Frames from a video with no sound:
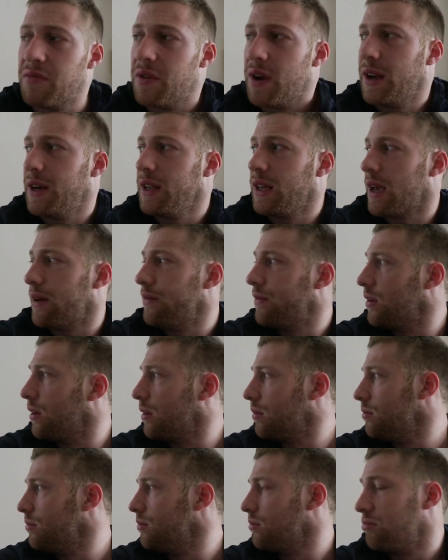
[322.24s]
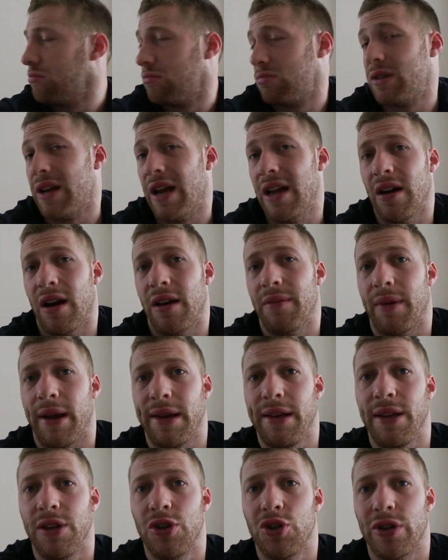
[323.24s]
hätte ich einfach an
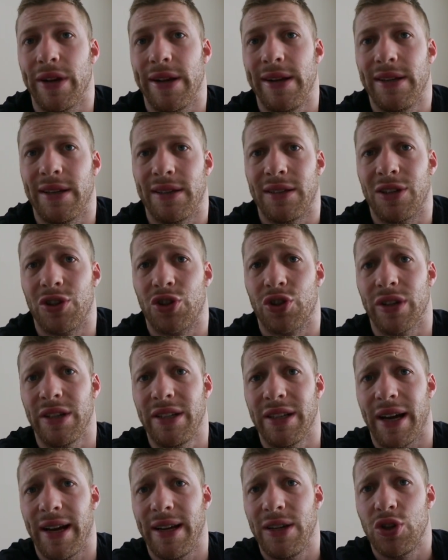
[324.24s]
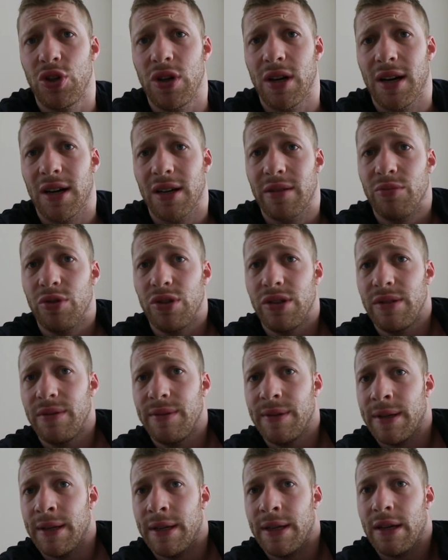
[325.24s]
manchen Stellen einen anderen Schritt einschlagen
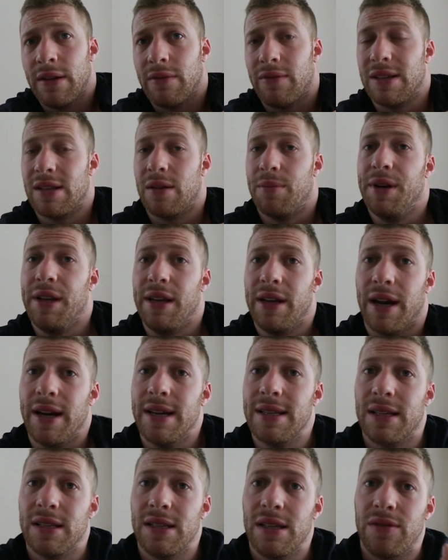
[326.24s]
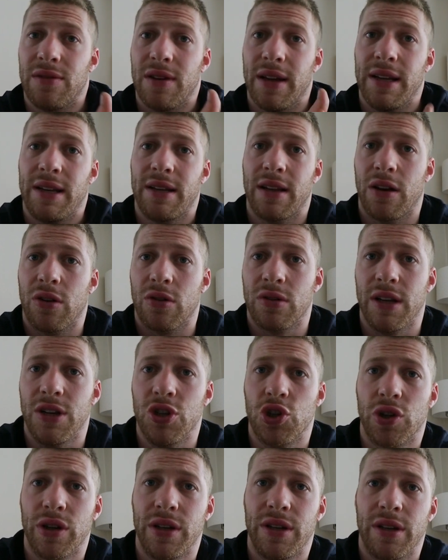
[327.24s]
müssen. Was aber nicht heißt, dass ich vielleicht da noch
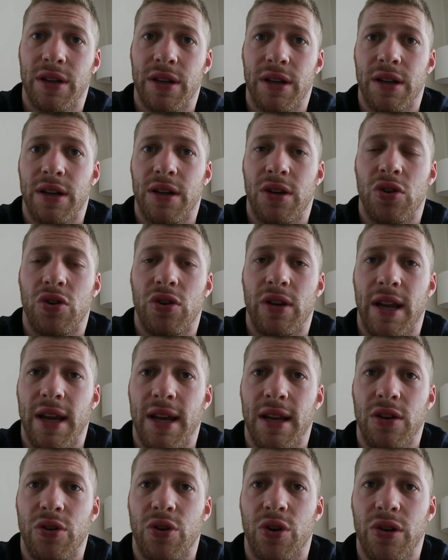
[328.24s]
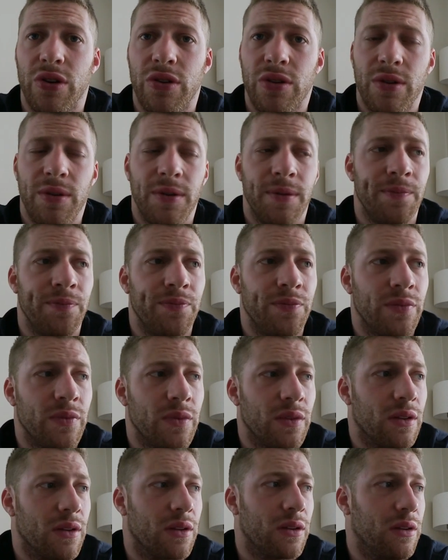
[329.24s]
den Schritt gehen könnte.
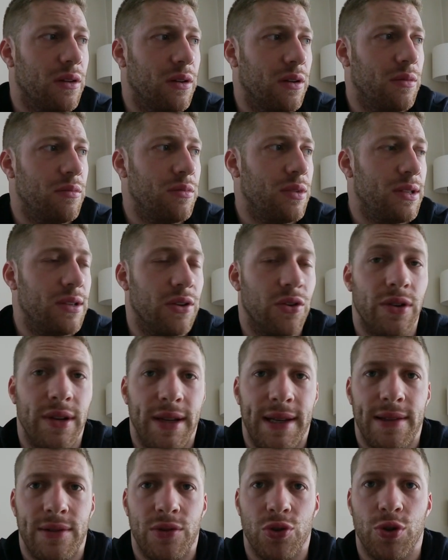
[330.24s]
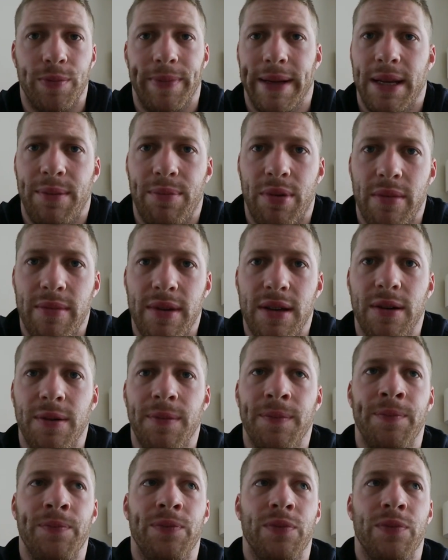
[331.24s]
Ähm, ist ja noch nicht zu spät bei mir.